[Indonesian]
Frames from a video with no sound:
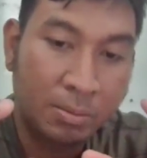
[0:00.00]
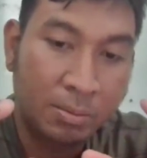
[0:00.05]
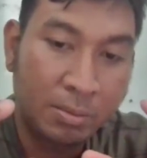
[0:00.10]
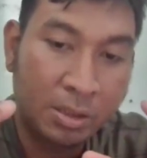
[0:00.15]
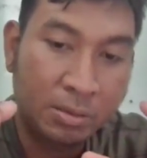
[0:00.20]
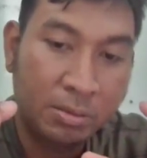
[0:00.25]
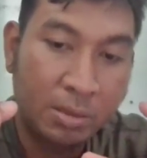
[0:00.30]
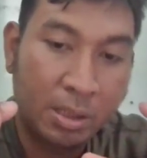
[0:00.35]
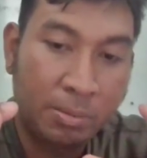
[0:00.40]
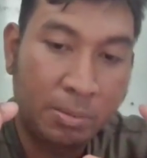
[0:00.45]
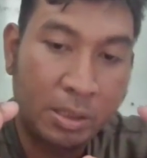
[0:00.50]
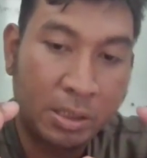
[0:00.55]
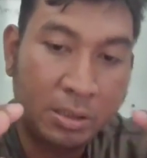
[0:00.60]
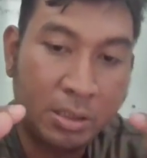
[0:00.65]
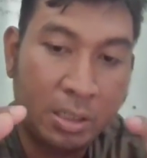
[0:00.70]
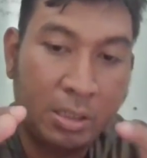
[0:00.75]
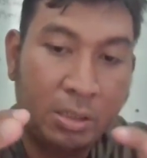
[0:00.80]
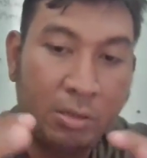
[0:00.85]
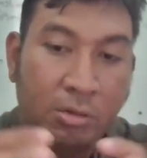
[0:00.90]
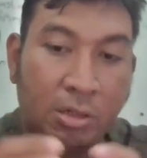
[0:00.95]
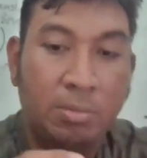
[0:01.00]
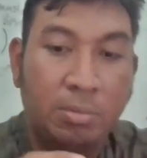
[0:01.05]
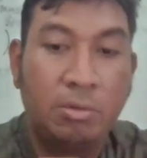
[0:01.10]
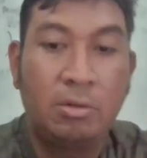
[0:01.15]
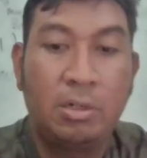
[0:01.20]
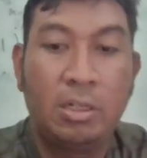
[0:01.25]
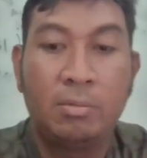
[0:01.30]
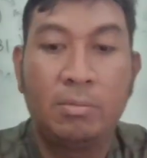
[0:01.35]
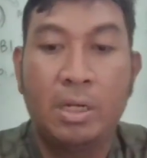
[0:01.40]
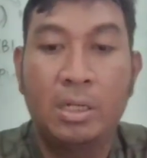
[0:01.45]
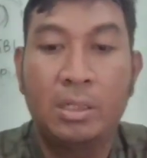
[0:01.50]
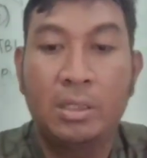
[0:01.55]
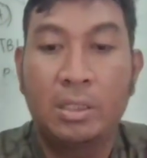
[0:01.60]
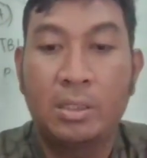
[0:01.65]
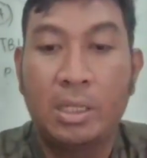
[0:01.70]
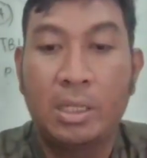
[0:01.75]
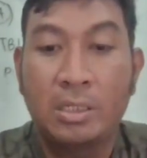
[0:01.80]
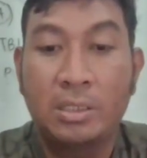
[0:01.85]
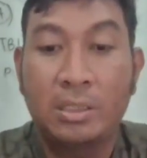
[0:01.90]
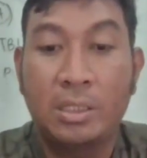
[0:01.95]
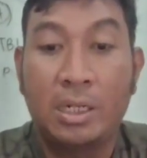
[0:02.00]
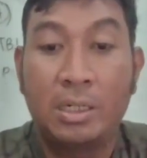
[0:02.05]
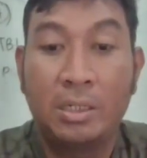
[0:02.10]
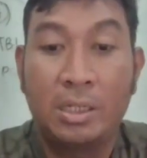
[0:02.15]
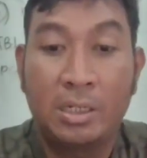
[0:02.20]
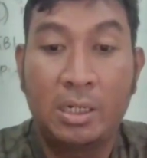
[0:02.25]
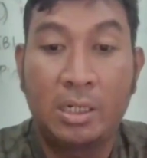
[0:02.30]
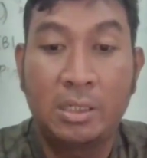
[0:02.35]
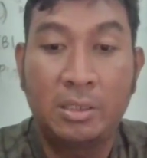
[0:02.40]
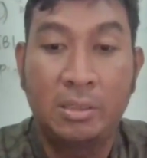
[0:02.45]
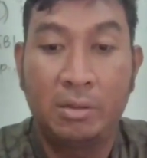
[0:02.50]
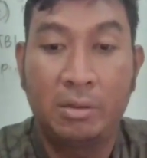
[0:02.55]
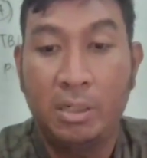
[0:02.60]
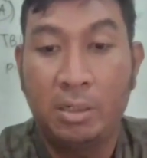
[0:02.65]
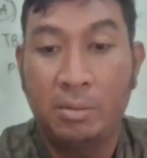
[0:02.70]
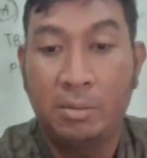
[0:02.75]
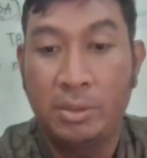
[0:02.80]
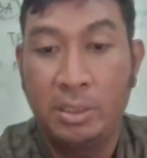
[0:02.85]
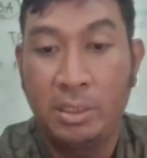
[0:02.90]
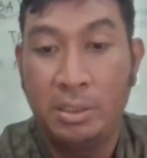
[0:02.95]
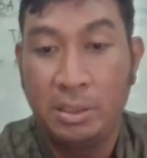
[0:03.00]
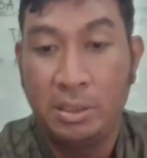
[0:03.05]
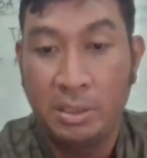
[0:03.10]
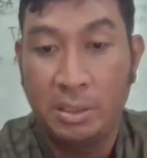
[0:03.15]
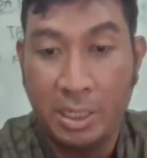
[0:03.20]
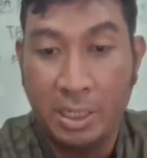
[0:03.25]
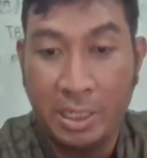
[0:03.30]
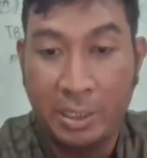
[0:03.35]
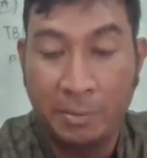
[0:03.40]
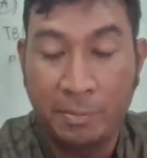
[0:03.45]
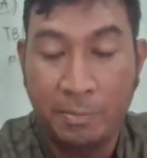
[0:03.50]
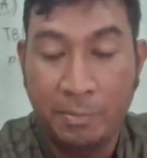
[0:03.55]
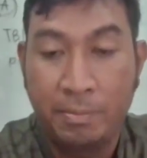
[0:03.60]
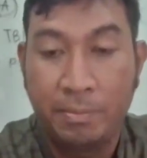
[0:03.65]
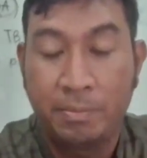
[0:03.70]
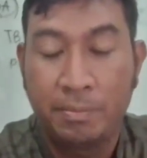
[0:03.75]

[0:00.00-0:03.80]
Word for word: nomor 19 tahun 2005 tentang standar nasional pendidikan.